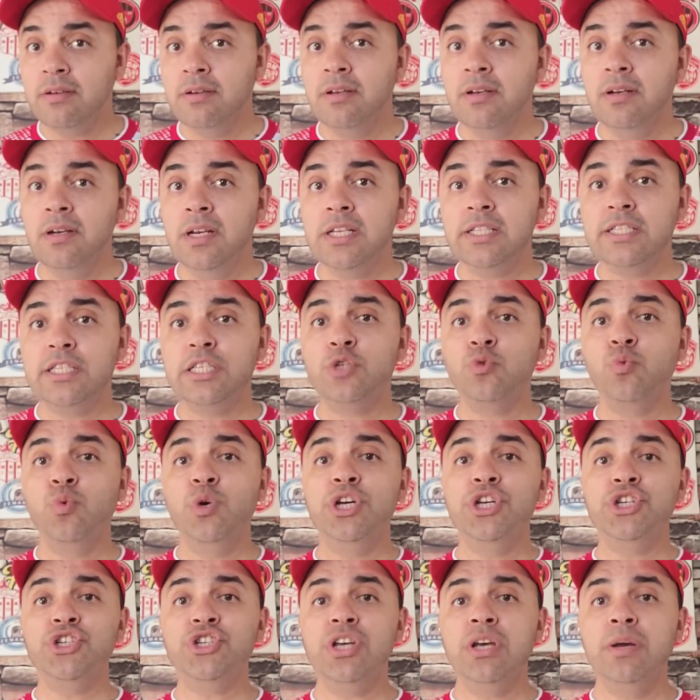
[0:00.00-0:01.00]

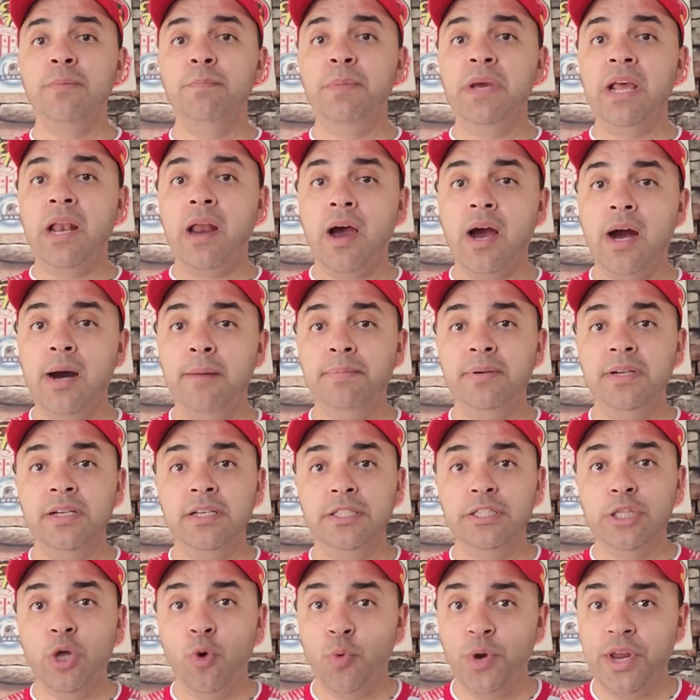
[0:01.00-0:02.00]
للتتويج بلقب
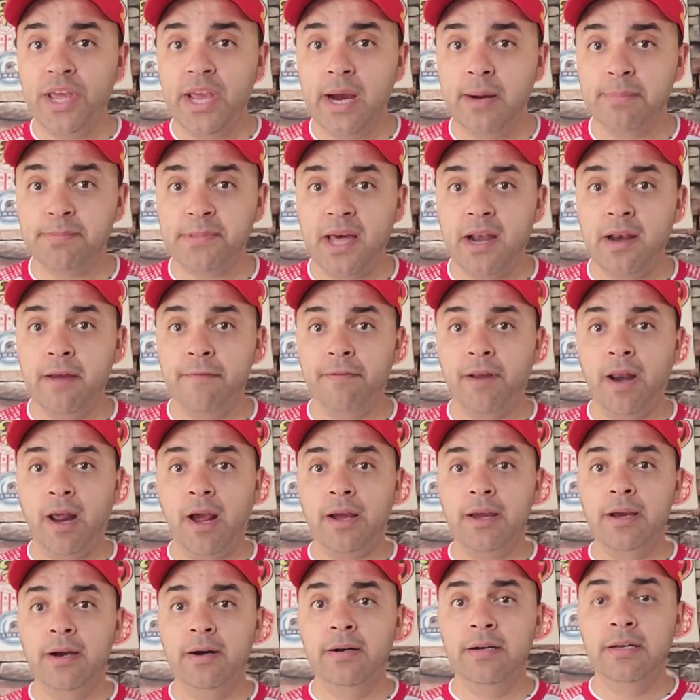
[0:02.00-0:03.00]
دوري ابطال
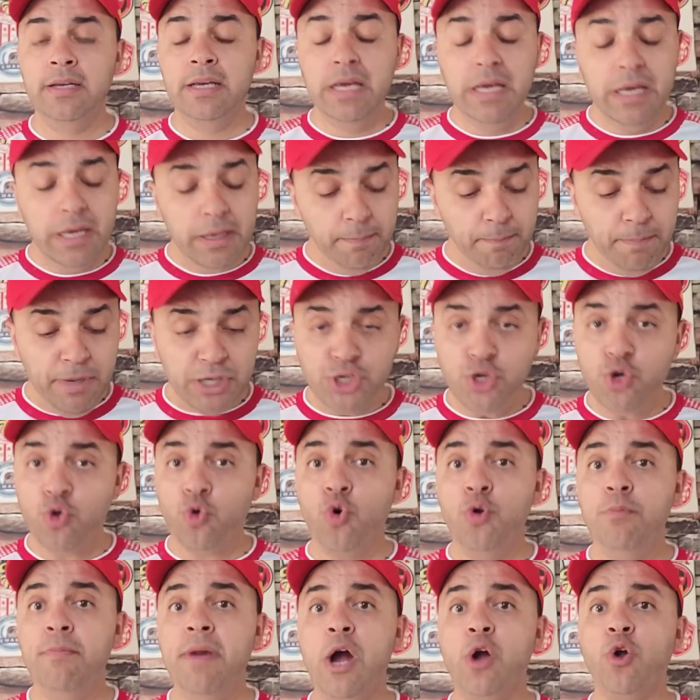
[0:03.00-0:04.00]
افريقيا باش
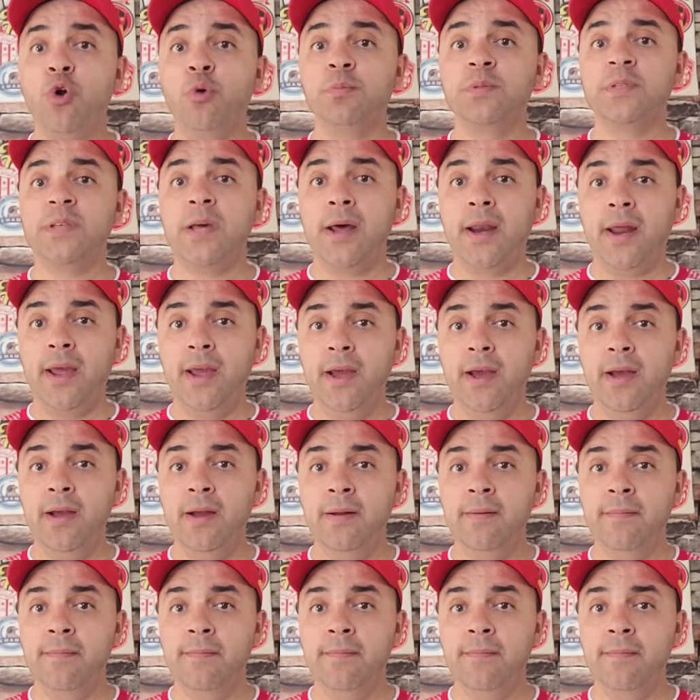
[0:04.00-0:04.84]
نكون معكم صريح